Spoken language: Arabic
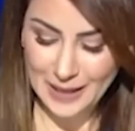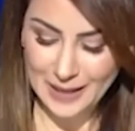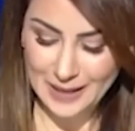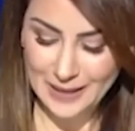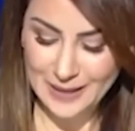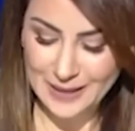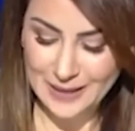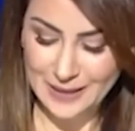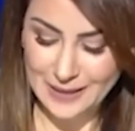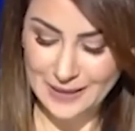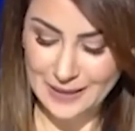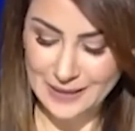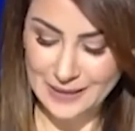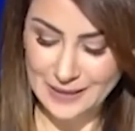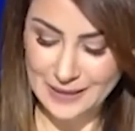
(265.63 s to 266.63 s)

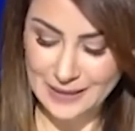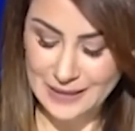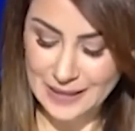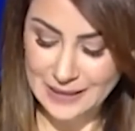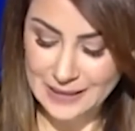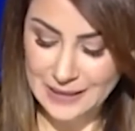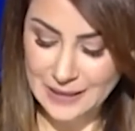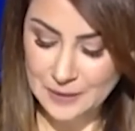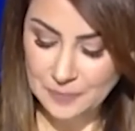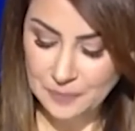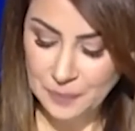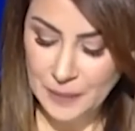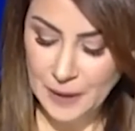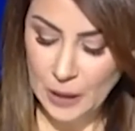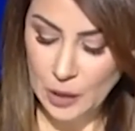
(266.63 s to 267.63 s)
آه، نحكيه
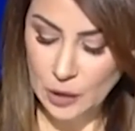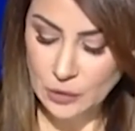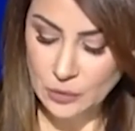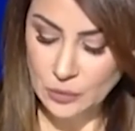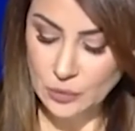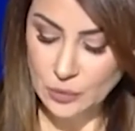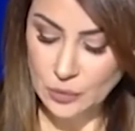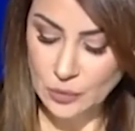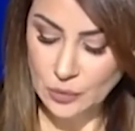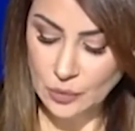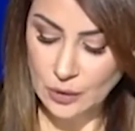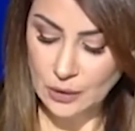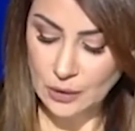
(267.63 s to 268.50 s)
انه